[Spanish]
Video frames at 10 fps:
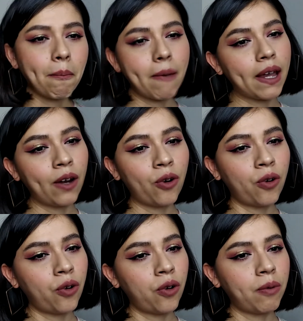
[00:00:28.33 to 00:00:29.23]

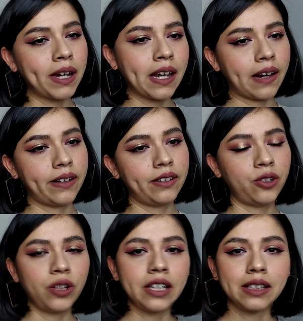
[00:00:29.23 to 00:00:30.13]
pero vaya,
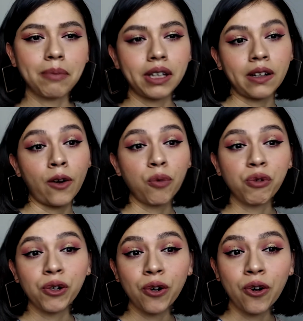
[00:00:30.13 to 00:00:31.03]
no quise mantenerlo
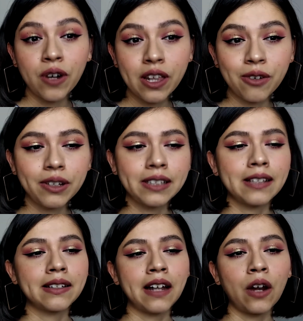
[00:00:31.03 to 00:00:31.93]
muy colorido, quise
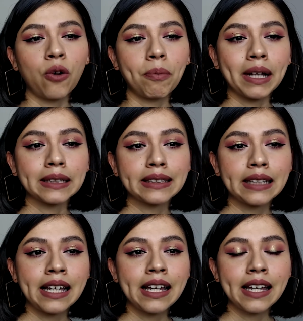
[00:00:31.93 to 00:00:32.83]
hacer algo
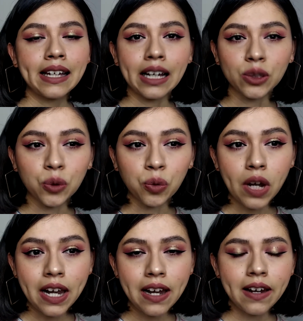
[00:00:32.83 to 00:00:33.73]
más
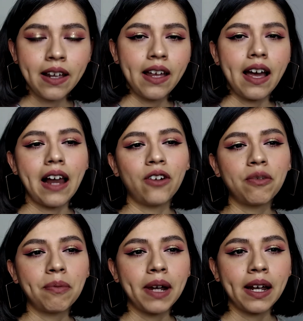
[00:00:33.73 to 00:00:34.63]
casual,
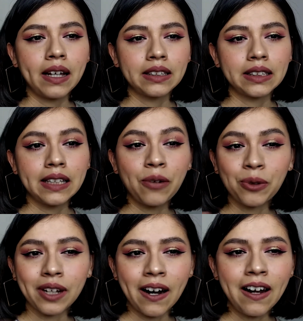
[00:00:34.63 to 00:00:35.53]
algo más
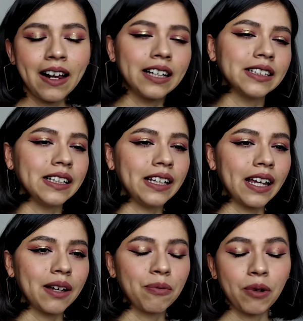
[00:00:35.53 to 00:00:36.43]
neutral. Así
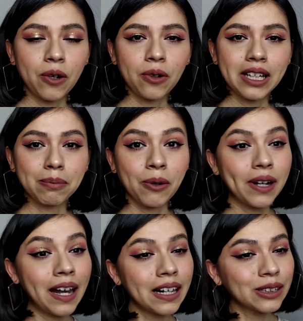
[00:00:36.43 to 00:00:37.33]
que bueno, espero
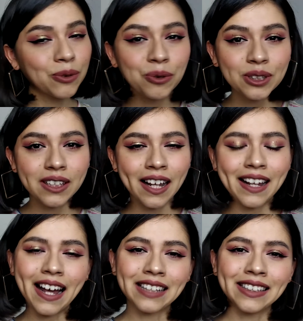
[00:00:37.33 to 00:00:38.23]
que les guste.
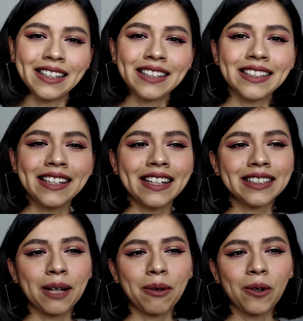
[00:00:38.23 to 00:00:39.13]
Así que si
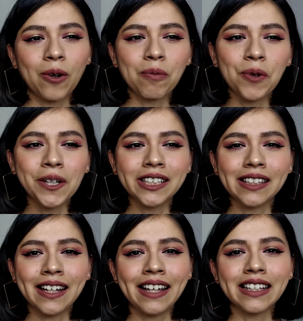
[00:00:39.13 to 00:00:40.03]
quieren saber cómo
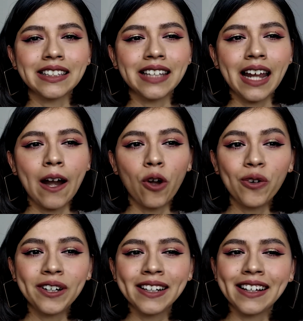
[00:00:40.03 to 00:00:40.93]
hice este
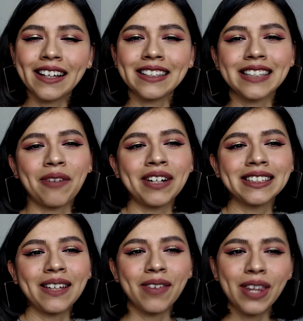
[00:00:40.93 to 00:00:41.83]
look, quédense a ver este